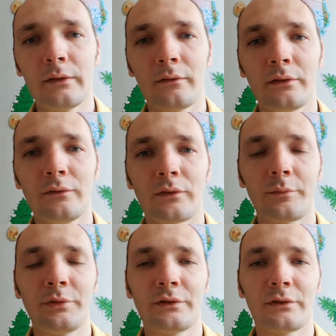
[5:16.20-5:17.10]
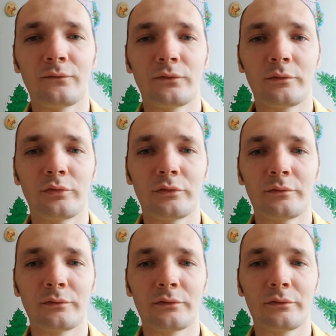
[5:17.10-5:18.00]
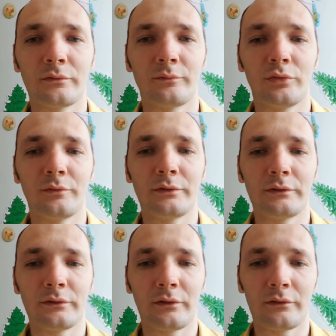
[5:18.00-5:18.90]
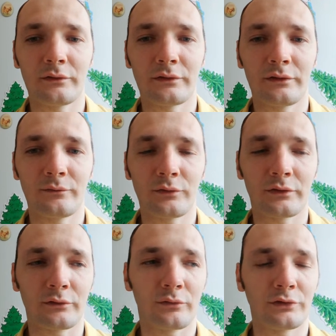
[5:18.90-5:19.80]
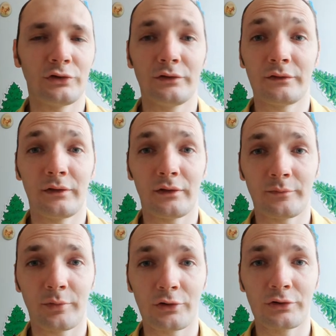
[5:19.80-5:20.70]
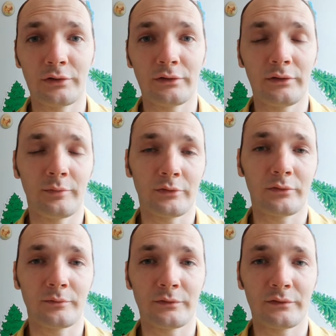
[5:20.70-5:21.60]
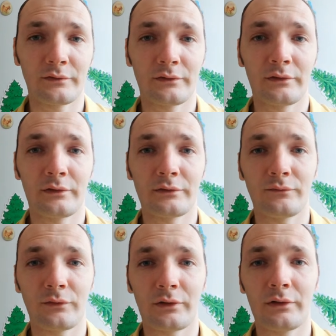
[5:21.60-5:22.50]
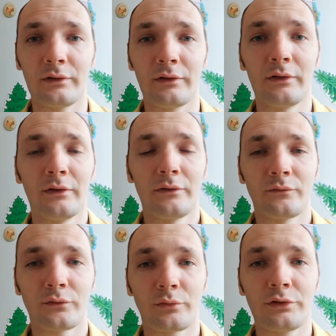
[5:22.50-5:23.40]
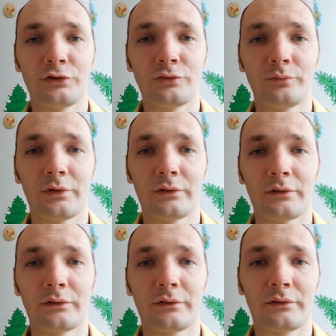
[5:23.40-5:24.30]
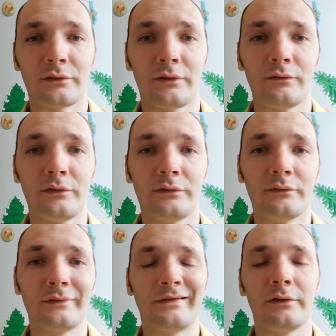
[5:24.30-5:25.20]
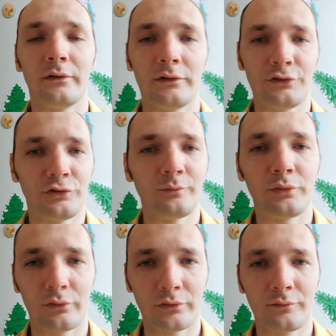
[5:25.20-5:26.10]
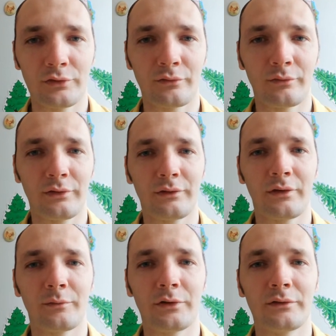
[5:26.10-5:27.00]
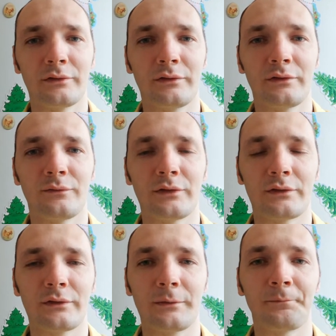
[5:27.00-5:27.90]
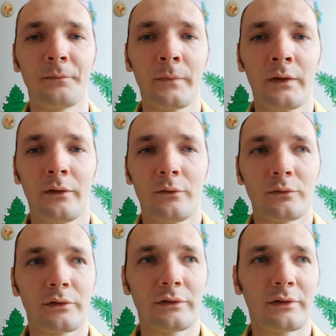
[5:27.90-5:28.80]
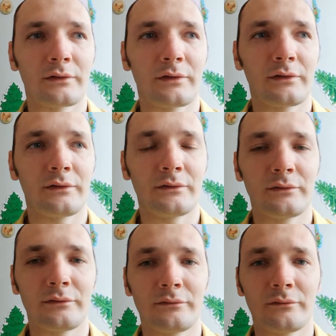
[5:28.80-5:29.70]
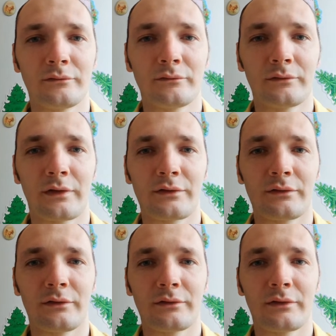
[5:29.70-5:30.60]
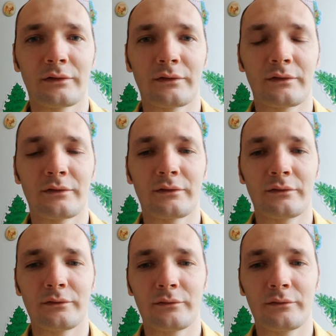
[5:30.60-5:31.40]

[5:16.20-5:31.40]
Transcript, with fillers: европейским футболом, то помните голландских звезд, которые через Аякс прошли и потом засверкали в других чемпионатах и становили, делали чемпионами другие команды известные. Вот, хотя, кстати, Арсенал так с